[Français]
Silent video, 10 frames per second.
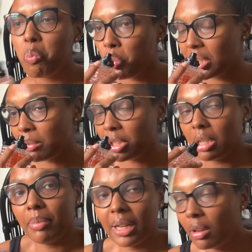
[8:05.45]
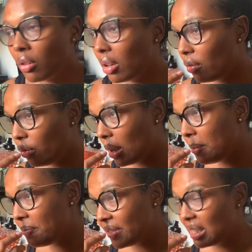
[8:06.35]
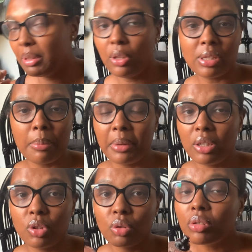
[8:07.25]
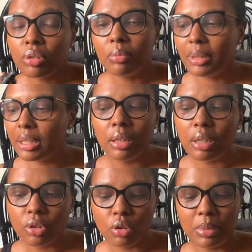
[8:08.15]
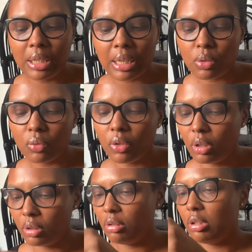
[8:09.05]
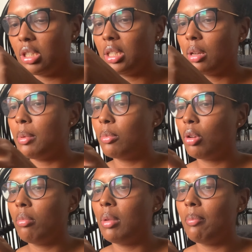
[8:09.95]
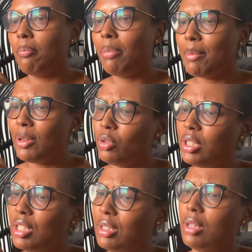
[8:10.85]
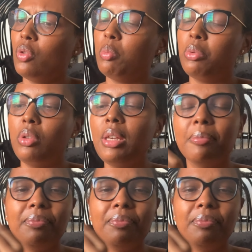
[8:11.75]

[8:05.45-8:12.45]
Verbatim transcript: Moi, ça me gêne pas, encore une fois. J'habite dans un pays chaud, je mets, je mets très souvent. J'ai quand même, quand même pas utilisé depuis.